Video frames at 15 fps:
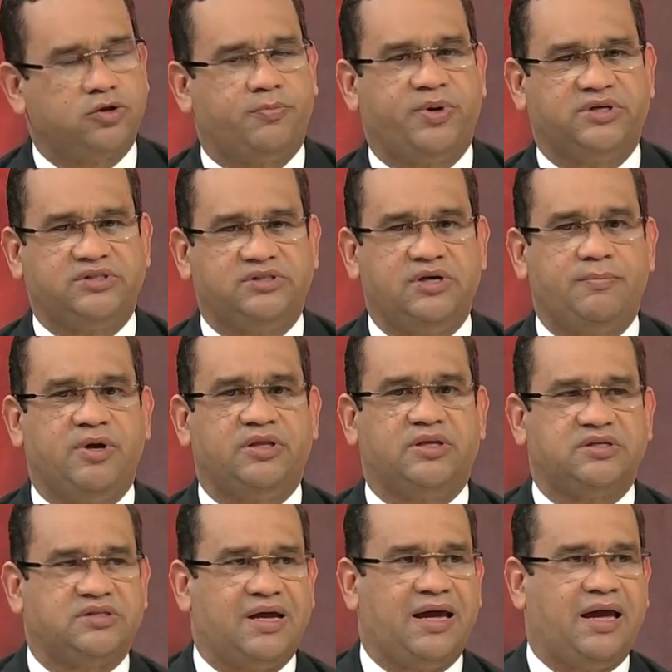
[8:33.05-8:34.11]
precisamente,
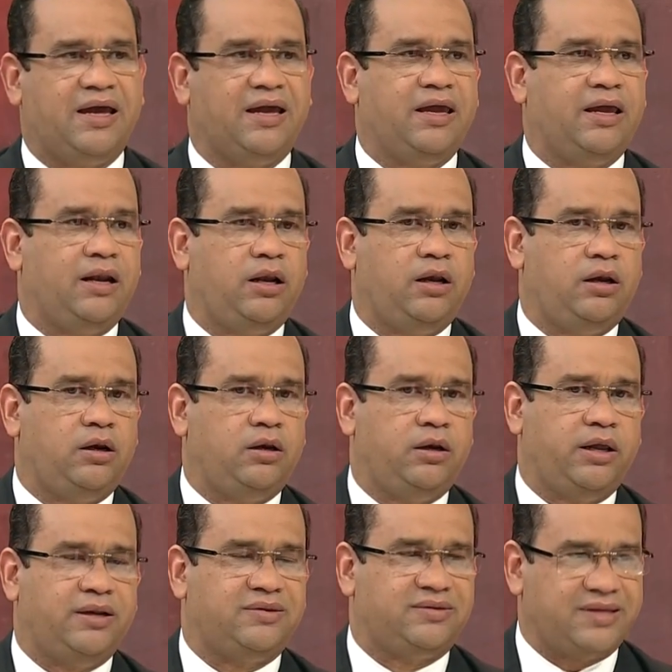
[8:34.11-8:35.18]
está el,
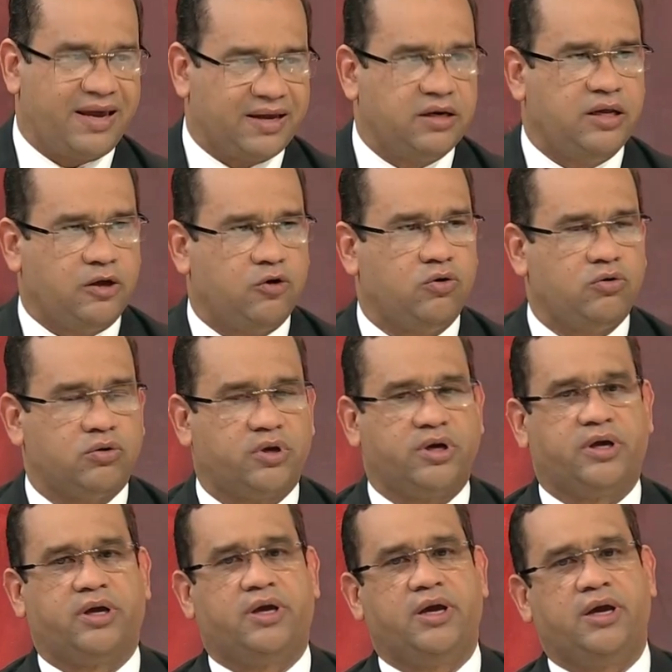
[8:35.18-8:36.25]
el técnico
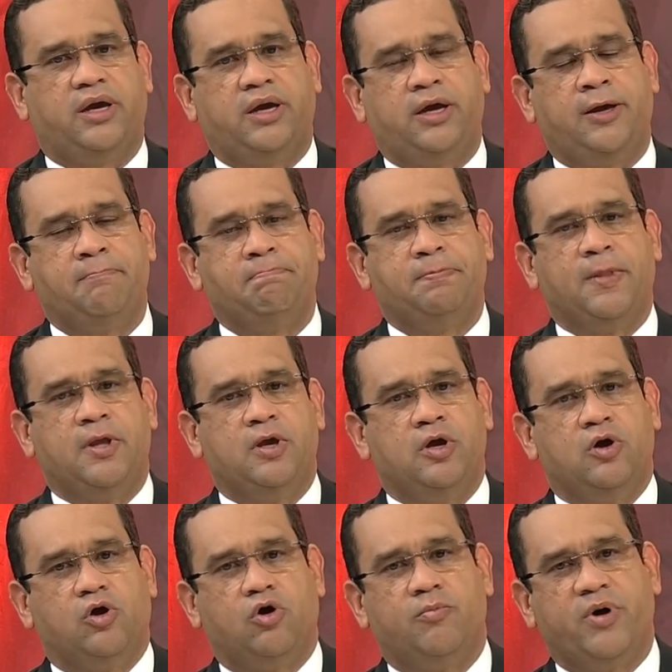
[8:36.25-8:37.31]
que
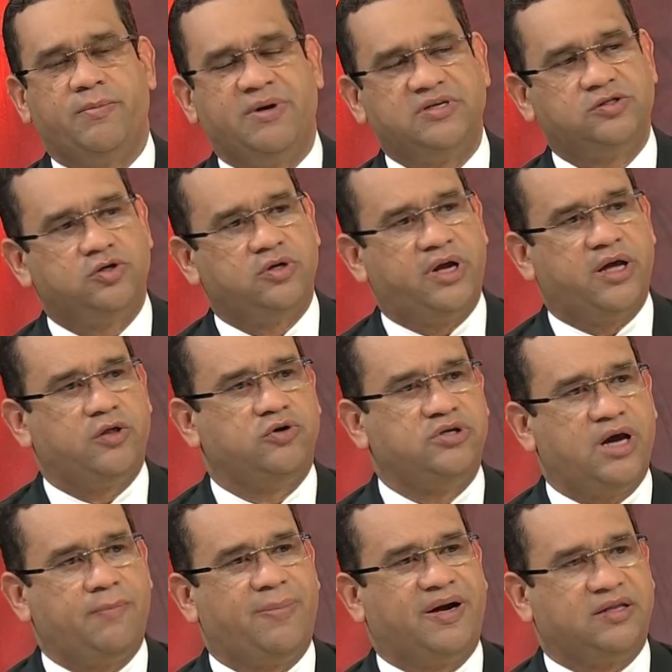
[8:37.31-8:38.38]
como he mencionado,
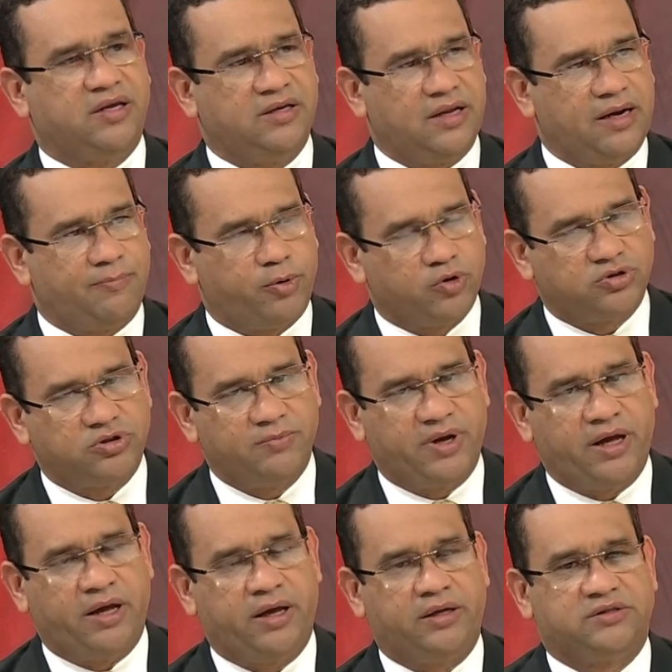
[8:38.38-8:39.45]
ya a partir de la
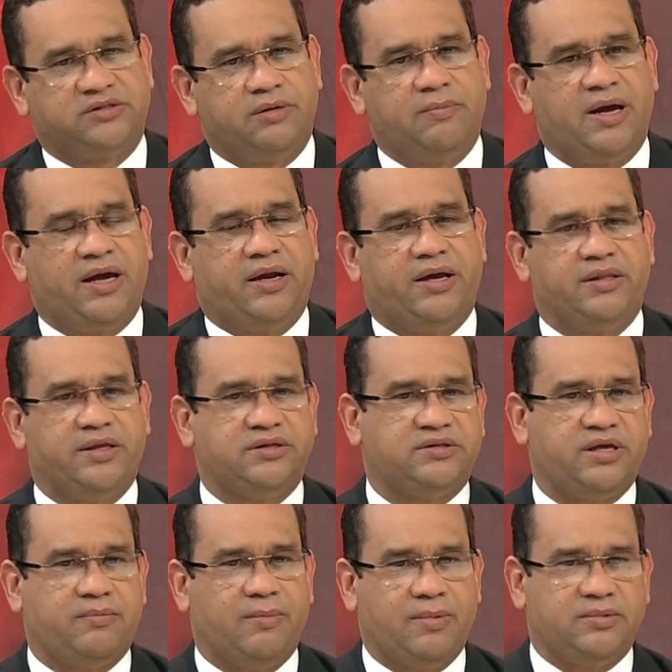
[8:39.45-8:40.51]
próxima semana, de
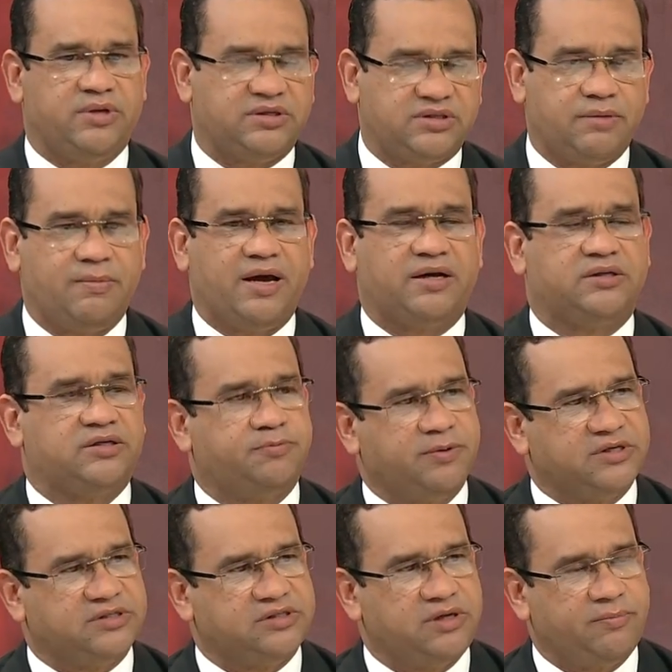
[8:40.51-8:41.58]
este, de este martes
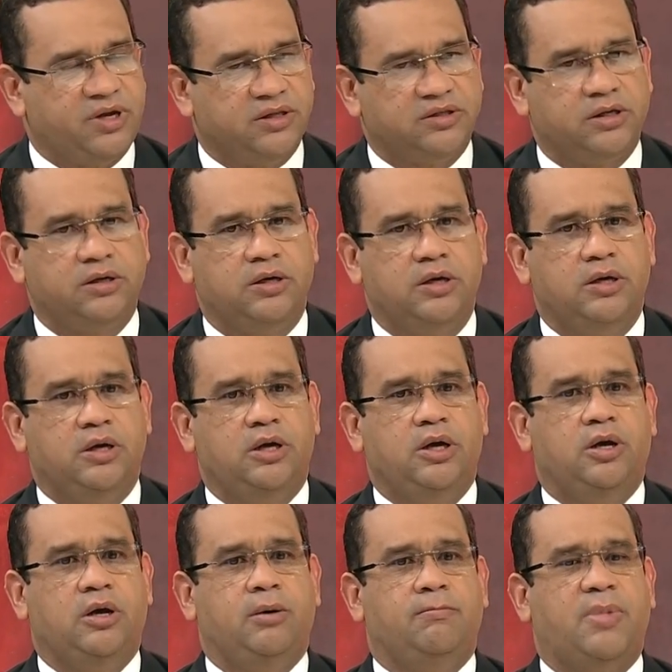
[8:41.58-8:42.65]
precisamente,
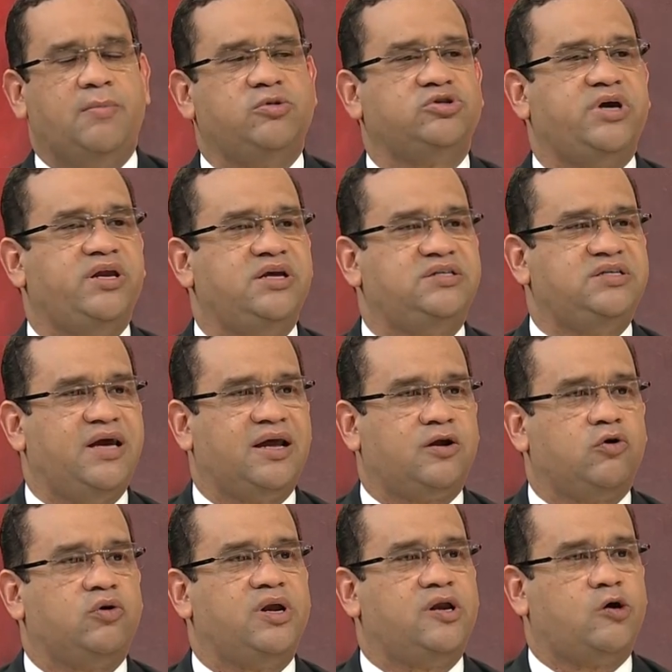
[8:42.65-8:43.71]
vamos a iniciar
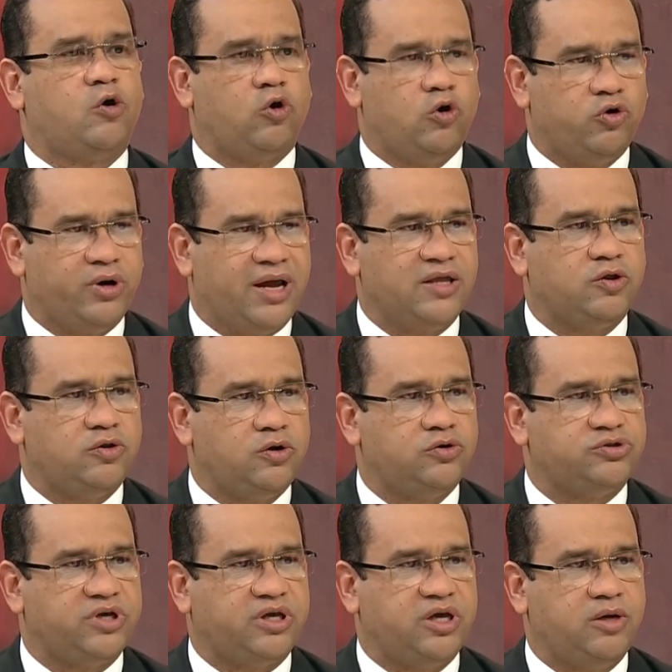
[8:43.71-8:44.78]
con el clonado de
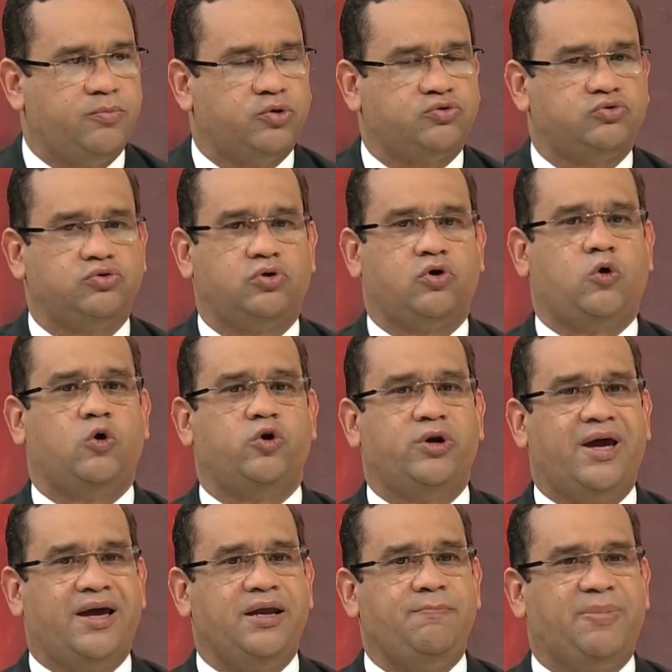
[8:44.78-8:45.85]
los equipos.
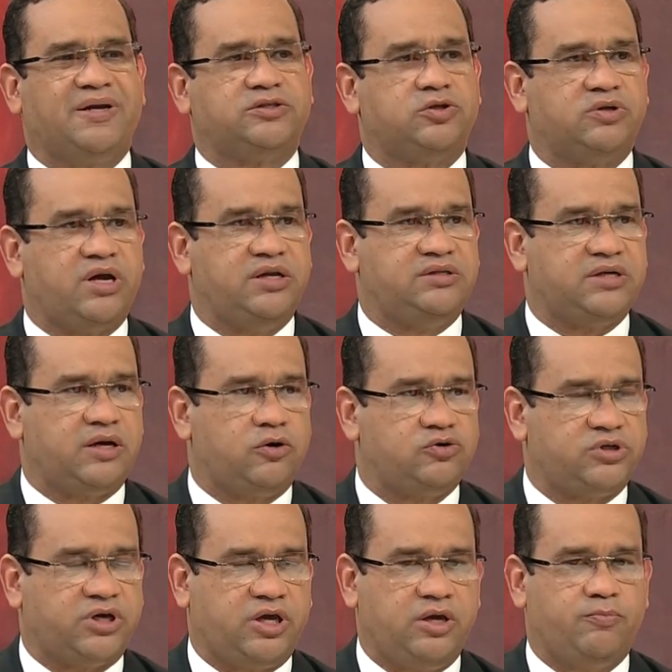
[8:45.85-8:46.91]
Clonar y personalizar los
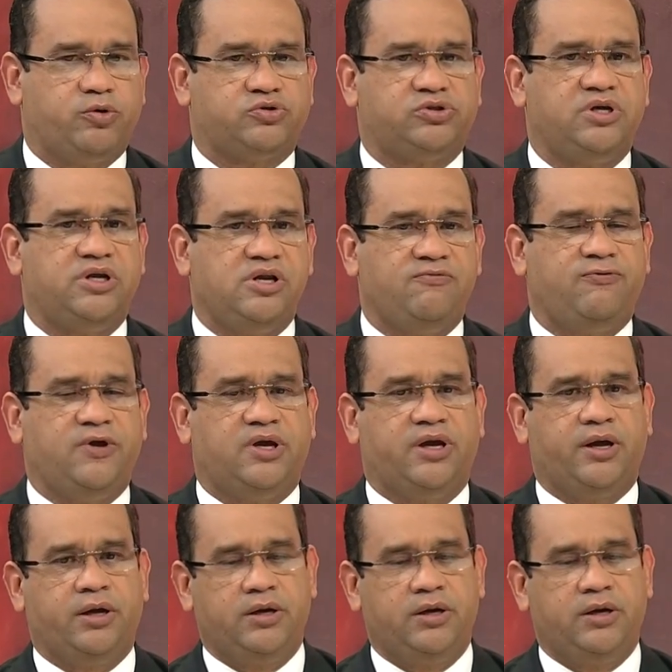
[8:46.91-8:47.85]
equipos significa